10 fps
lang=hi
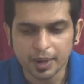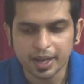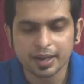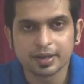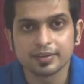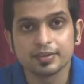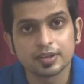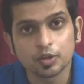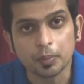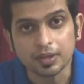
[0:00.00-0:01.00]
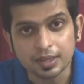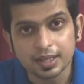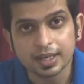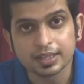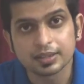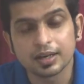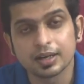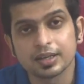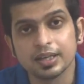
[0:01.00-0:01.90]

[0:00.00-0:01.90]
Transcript: बड़ा डिसीजन तो प्रतीक का ही था